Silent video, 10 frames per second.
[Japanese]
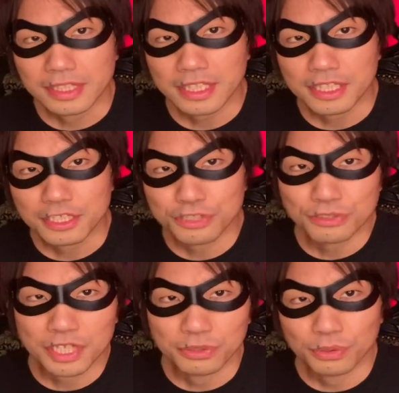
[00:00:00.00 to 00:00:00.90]
2020
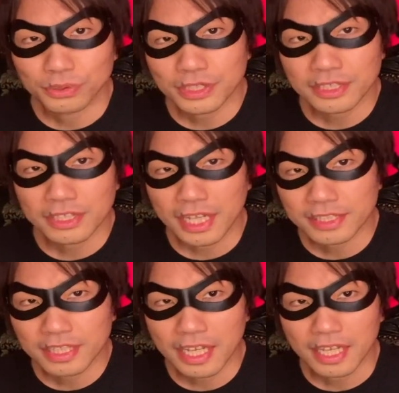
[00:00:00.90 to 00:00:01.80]
年の6月
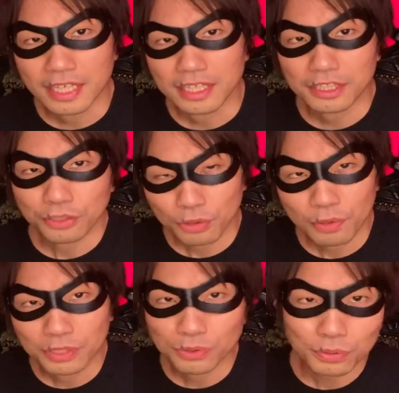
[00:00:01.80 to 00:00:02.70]
20日、今日
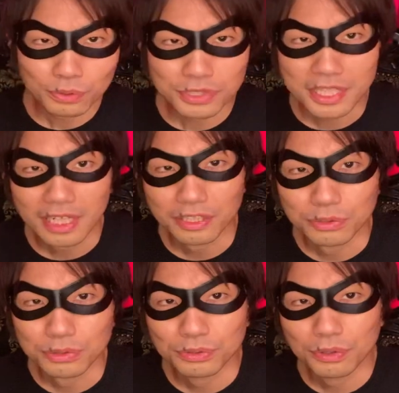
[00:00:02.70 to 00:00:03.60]
はどういうことをしたいか
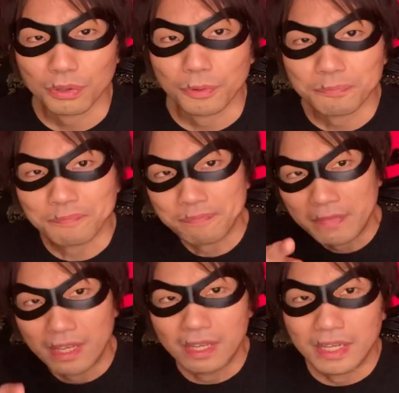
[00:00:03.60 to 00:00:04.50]
というと、
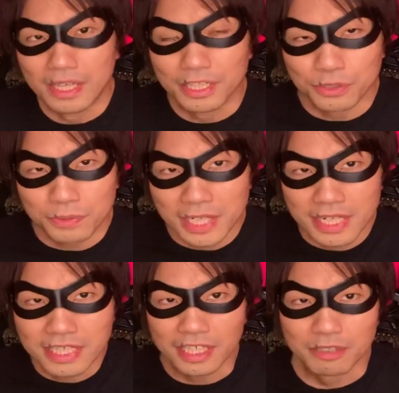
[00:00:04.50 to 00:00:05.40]
井上
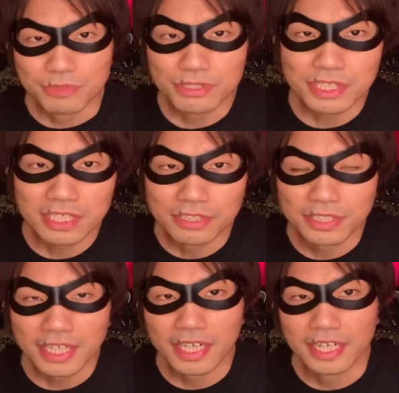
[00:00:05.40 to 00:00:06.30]
玲ちゃんが
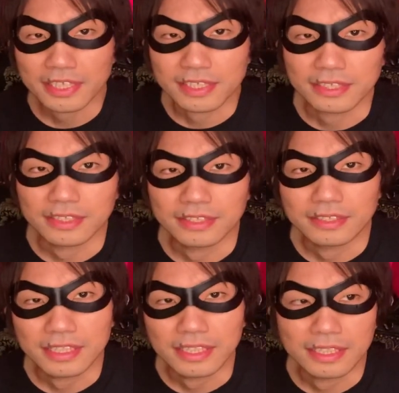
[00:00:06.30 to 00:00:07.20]
ミュージックレターズ、
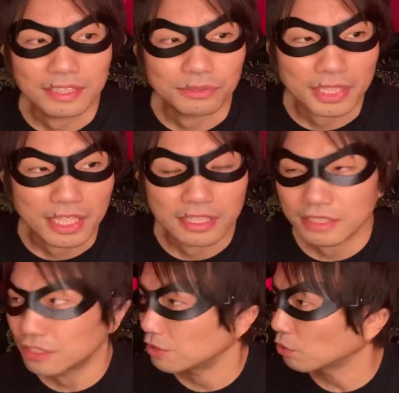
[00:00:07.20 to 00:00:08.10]

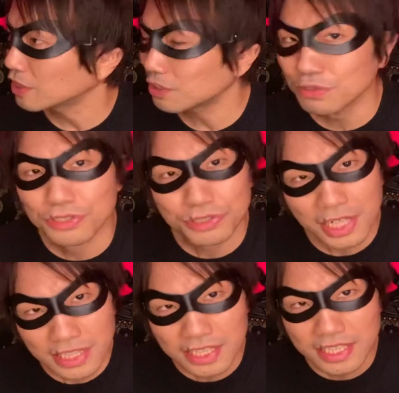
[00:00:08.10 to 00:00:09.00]
6月の
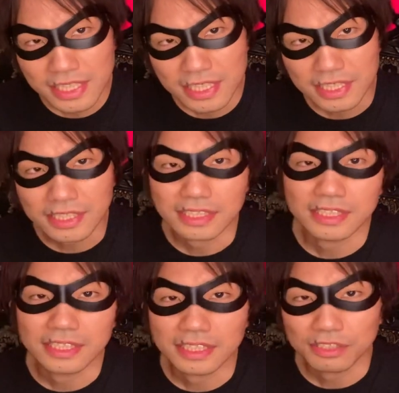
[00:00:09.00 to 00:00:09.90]
18
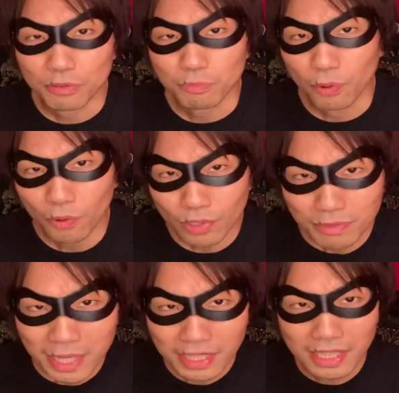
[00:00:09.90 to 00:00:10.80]
日の
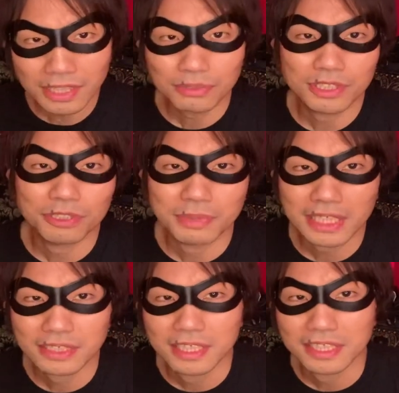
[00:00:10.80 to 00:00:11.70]
ポール・マッカートニーの
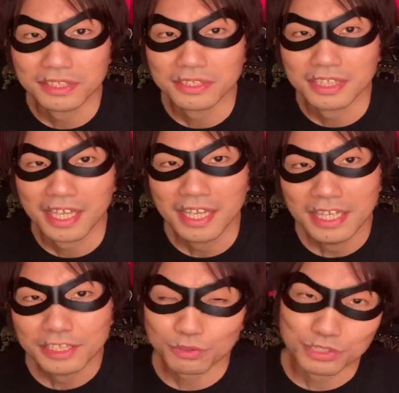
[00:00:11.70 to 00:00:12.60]
バースデーについて
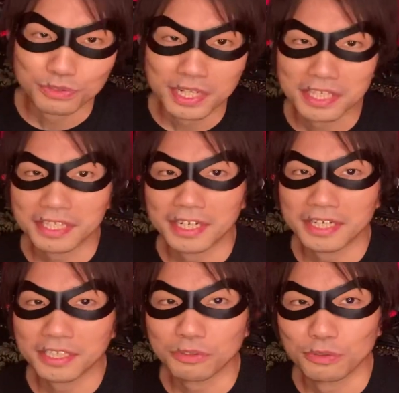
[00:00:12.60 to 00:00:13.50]
少し触れていただ
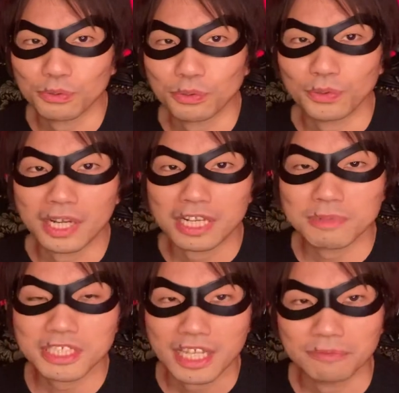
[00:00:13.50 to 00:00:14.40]
いたということがあり
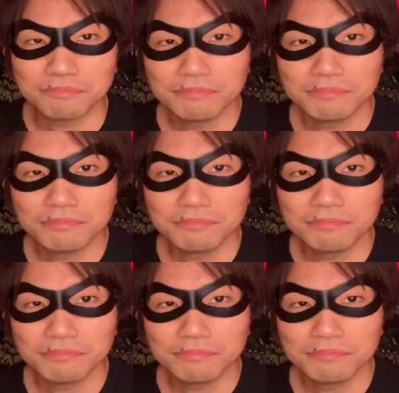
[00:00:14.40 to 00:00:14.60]
まして、